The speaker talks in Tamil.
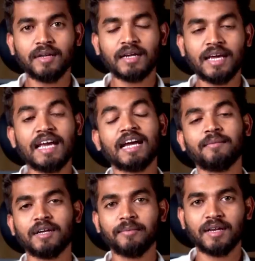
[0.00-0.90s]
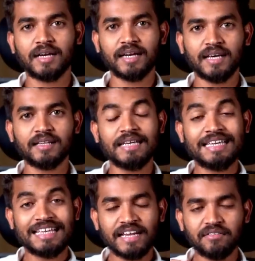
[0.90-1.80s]
பேர்னால் ஏகப்பட்ட பேர் கிடையாது
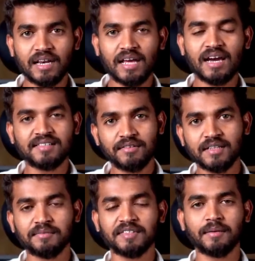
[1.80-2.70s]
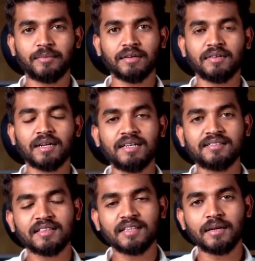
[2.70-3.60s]
இறைவனால் ஆசீர்வாதம் செய்யப்பட்டவர்கள்
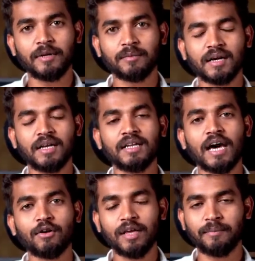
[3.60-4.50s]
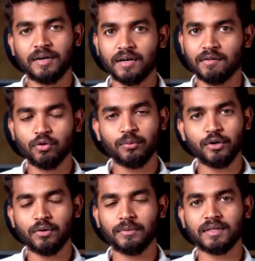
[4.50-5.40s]
சித்தர் பெருமக்களின் அருளை பெற்றவர்கள் வந்து
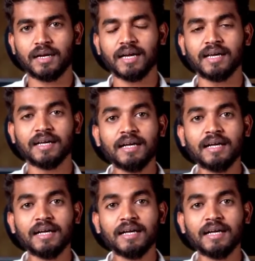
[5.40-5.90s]
உபயோகப்படுத்துகிறாங்க